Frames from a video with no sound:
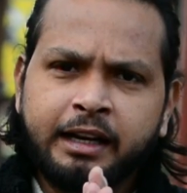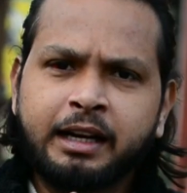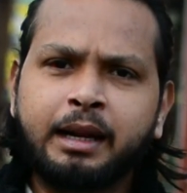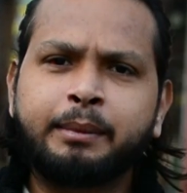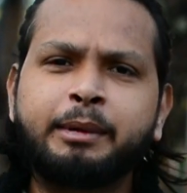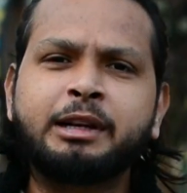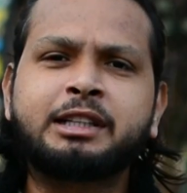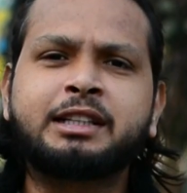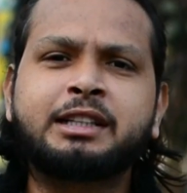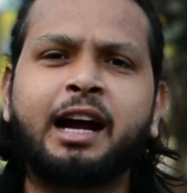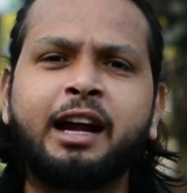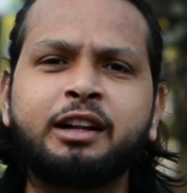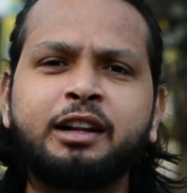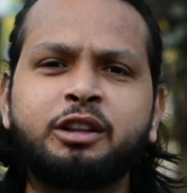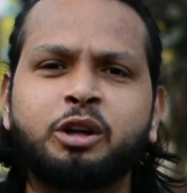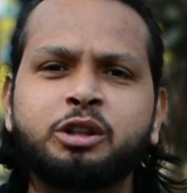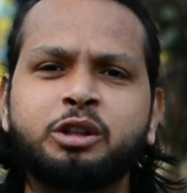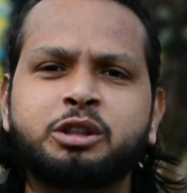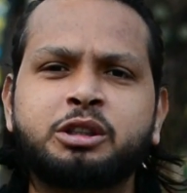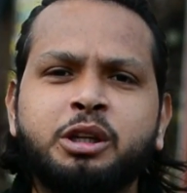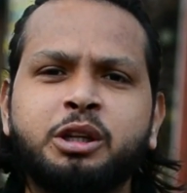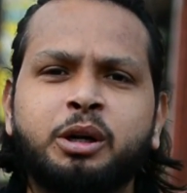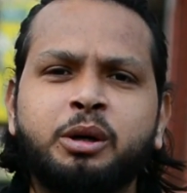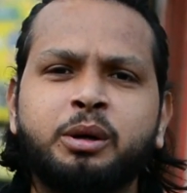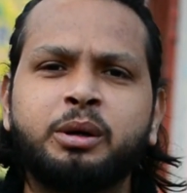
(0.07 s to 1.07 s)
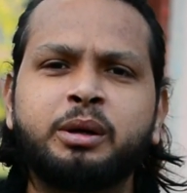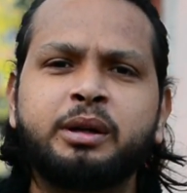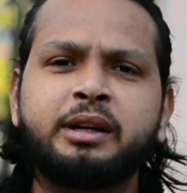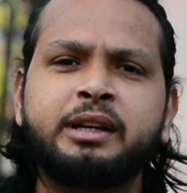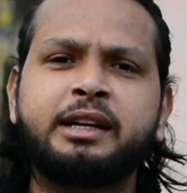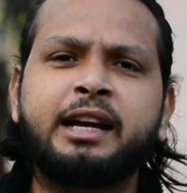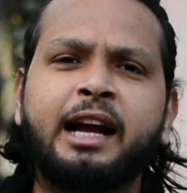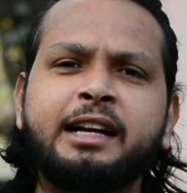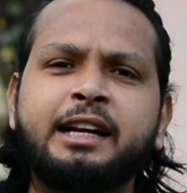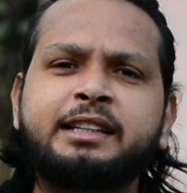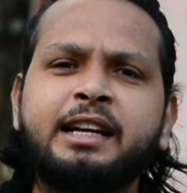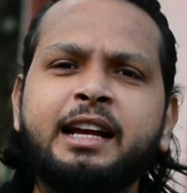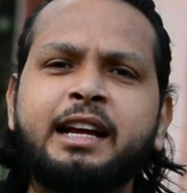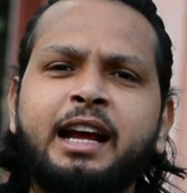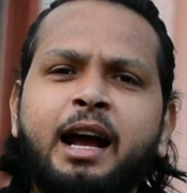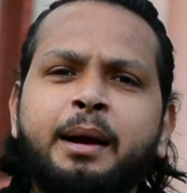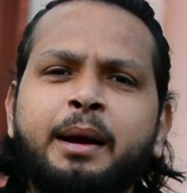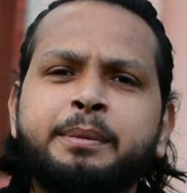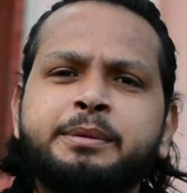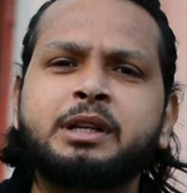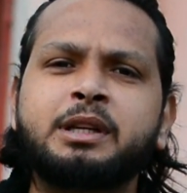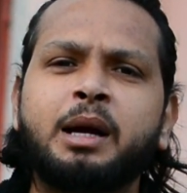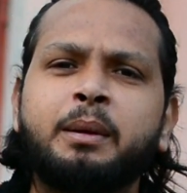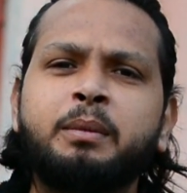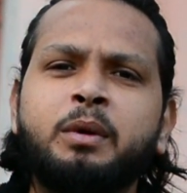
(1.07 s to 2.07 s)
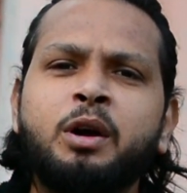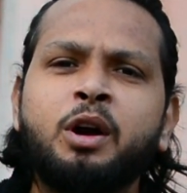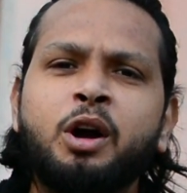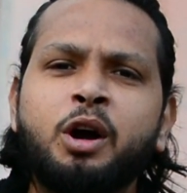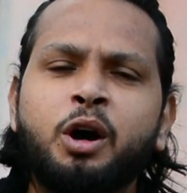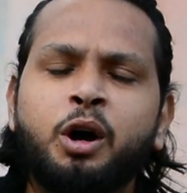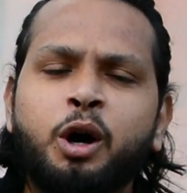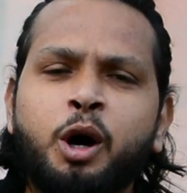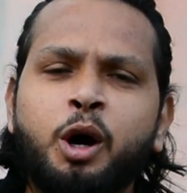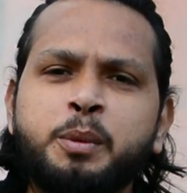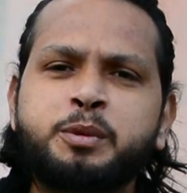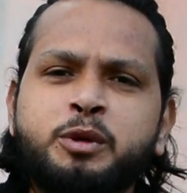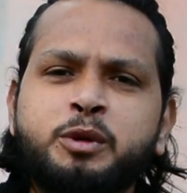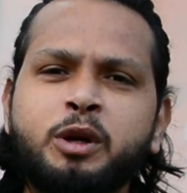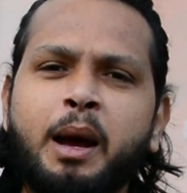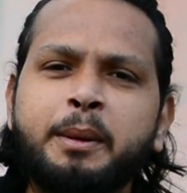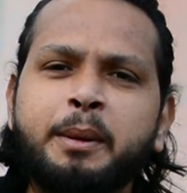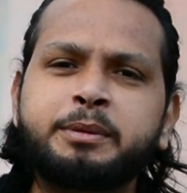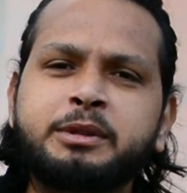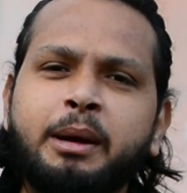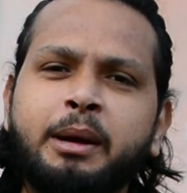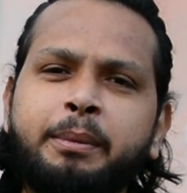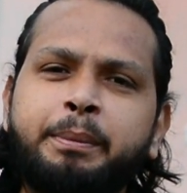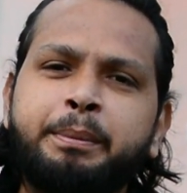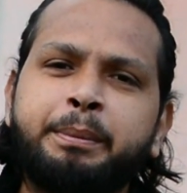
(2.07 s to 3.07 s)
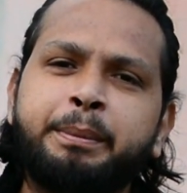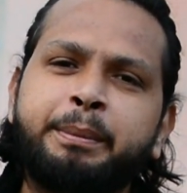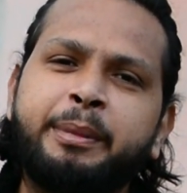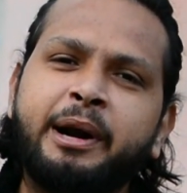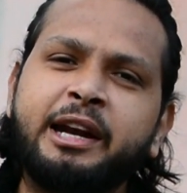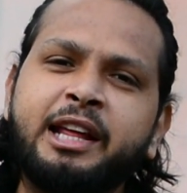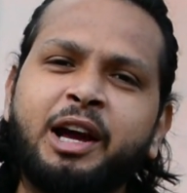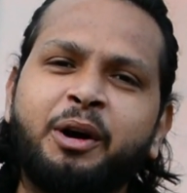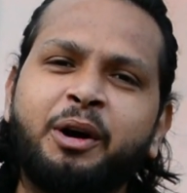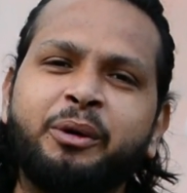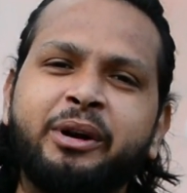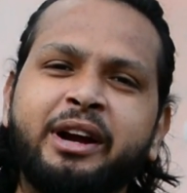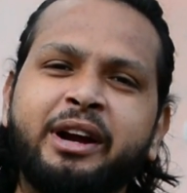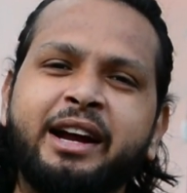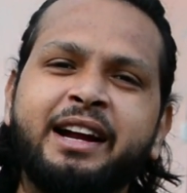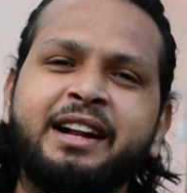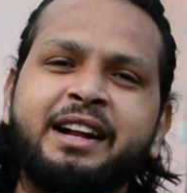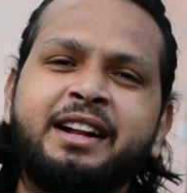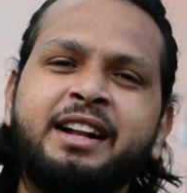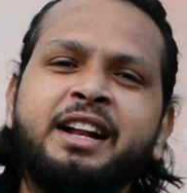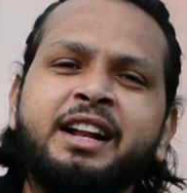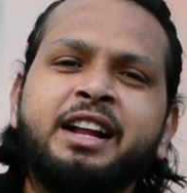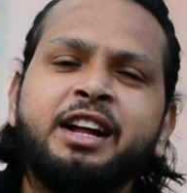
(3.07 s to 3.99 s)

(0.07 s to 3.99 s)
नमस्कार दोस्तों कैसे हैं आप सब होप सो आप सब बढ़िया होंगे